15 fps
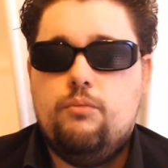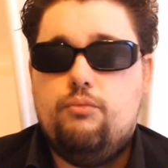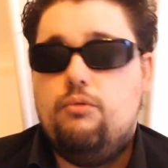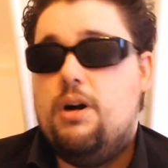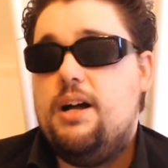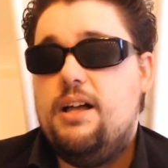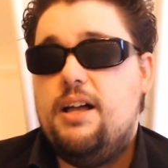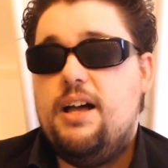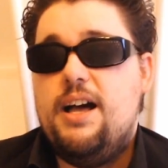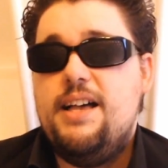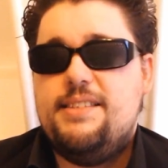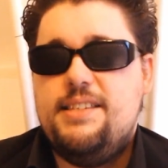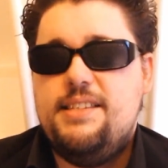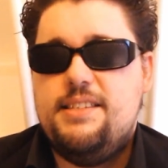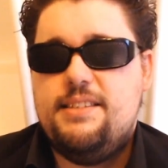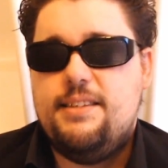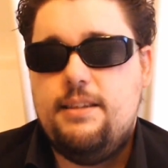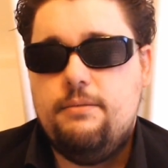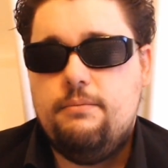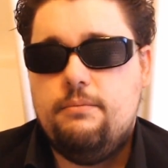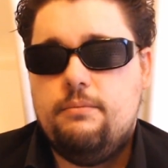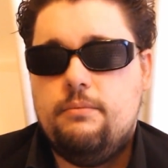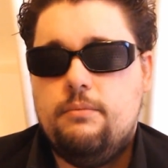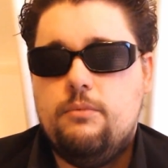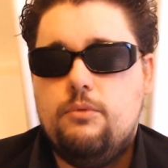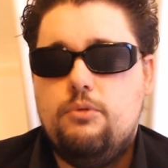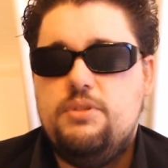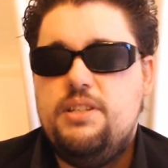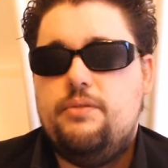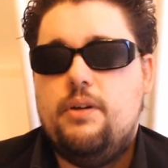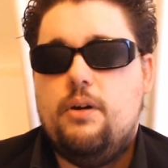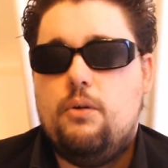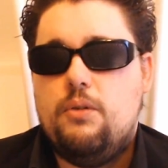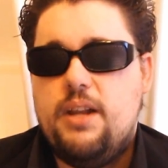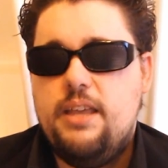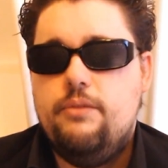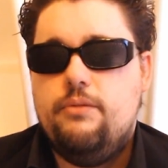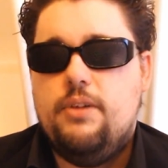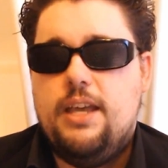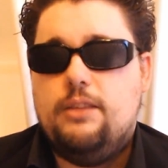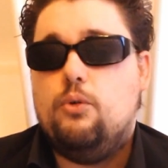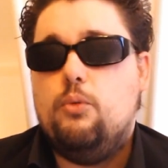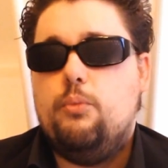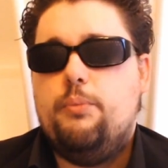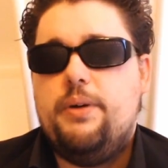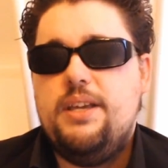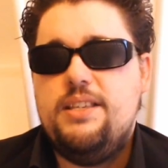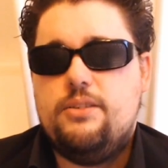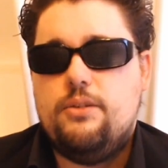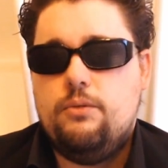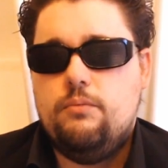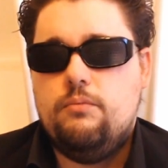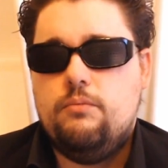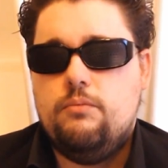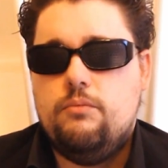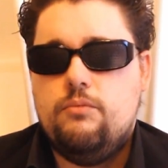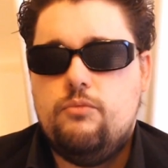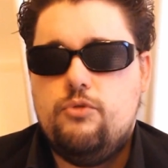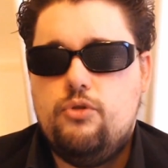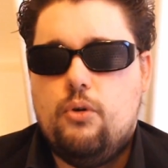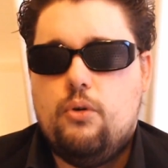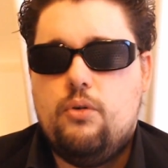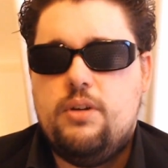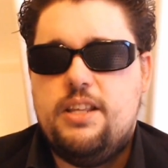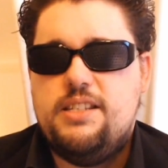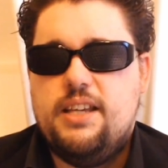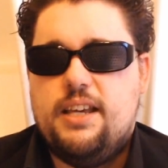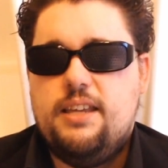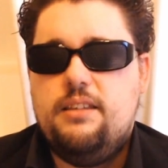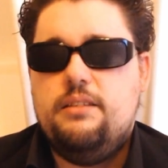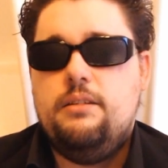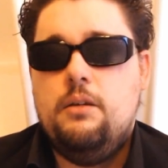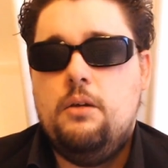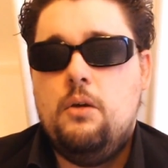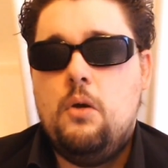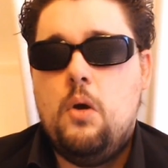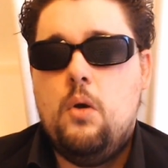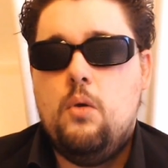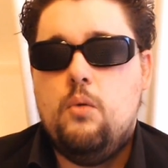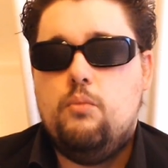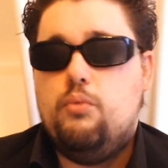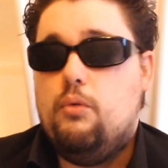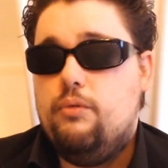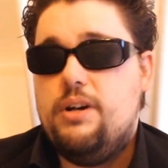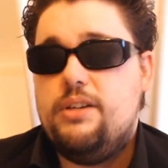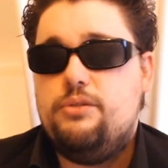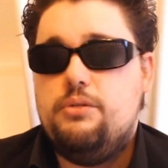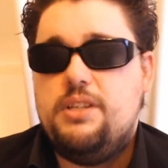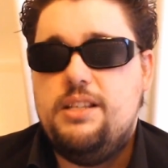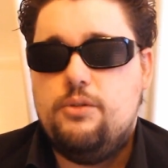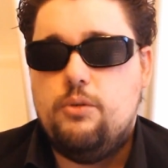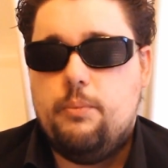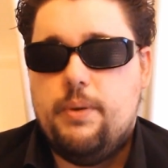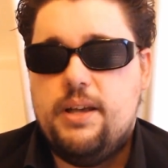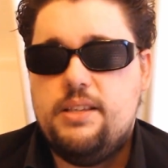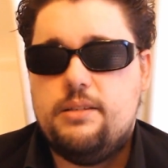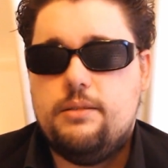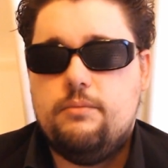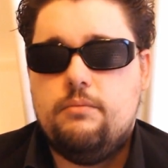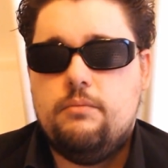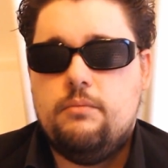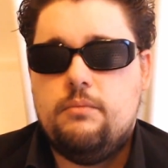pouvoir assister aux différents lives, être présent durant les directs pour voir ce qu'il se passe,